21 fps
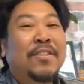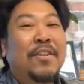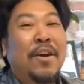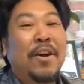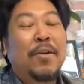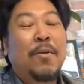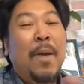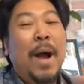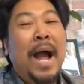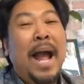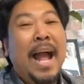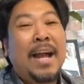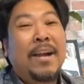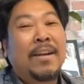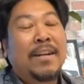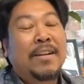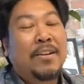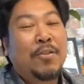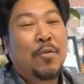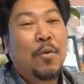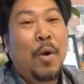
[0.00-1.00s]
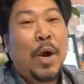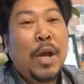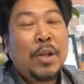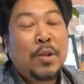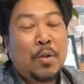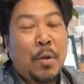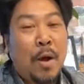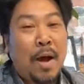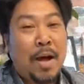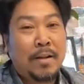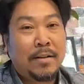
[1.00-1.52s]
Rồi qua cuối
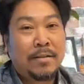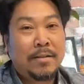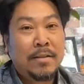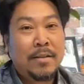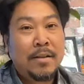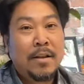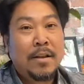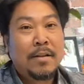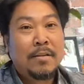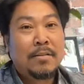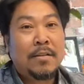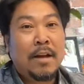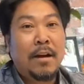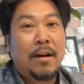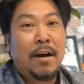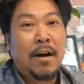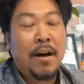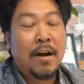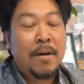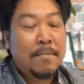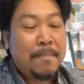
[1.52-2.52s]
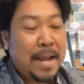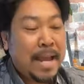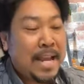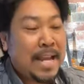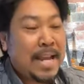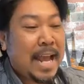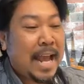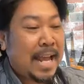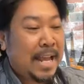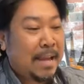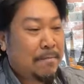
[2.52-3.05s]
tuần, trời ơi mấy
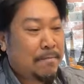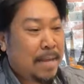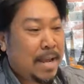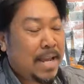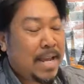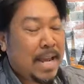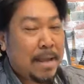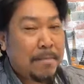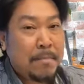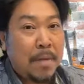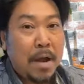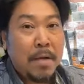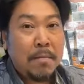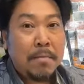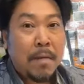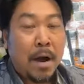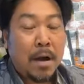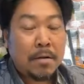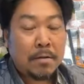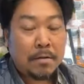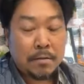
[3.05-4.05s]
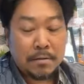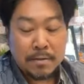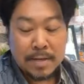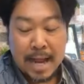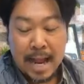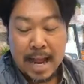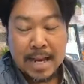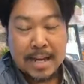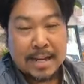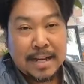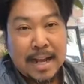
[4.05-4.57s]
ngày mấy ngày mới mở cửa
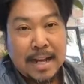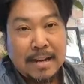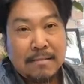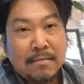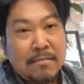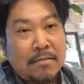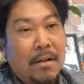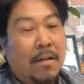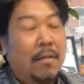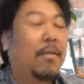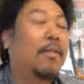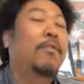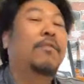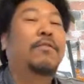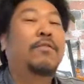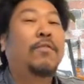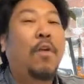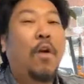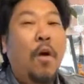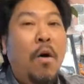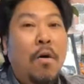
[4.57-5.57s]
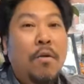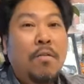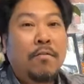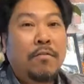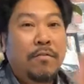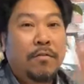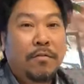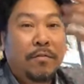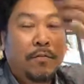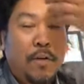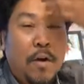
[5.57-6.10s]
ra, khách trời ơi vô
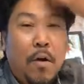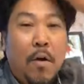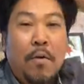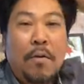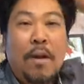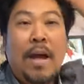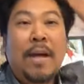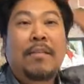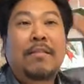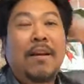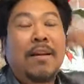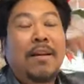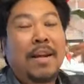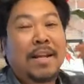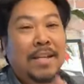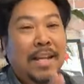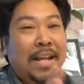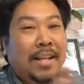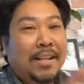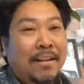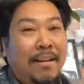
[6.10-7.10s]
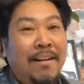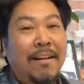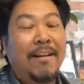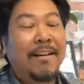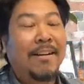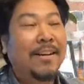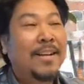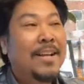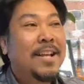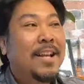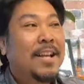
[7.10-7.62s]
vô hả, rất là dễ
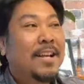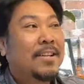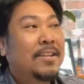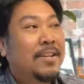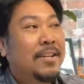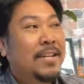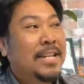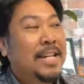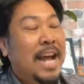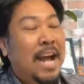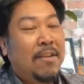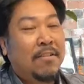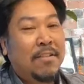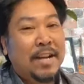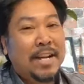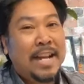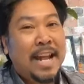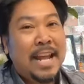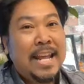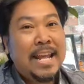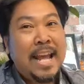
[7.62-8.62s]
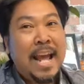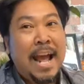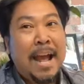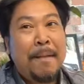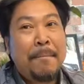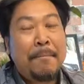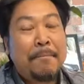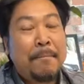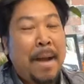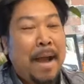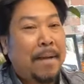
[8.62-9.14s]
thương, người nào người nấy
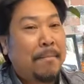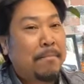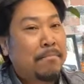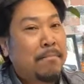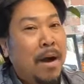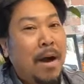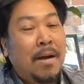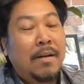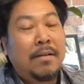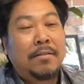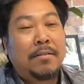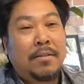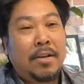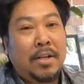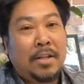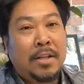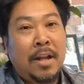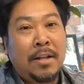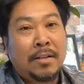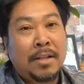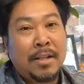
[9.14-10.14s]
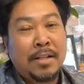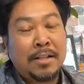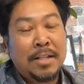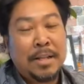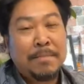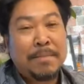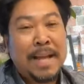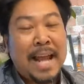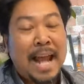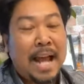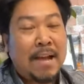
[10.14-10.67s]
hả, mặt mừng rồi cho tiền
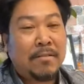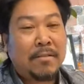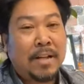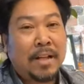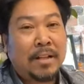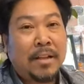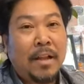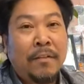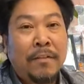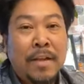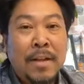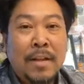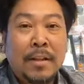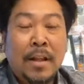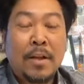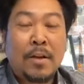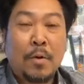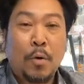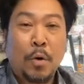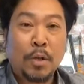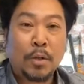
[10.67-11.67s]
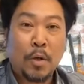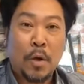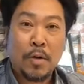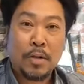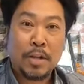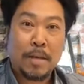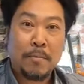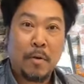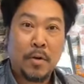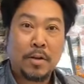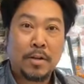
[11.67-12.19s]
ship cao. Cái tới phiên tới cuối
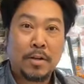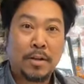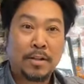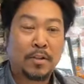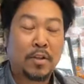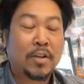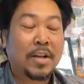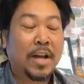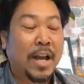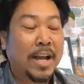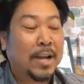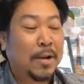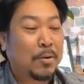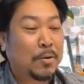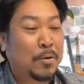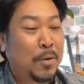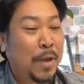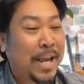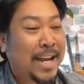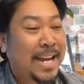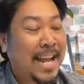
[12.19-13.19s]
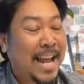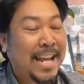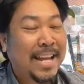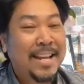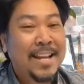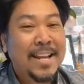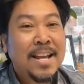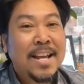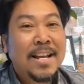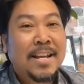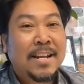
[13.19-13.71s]
tuần nha mọi người, tôi kể câu chuyện này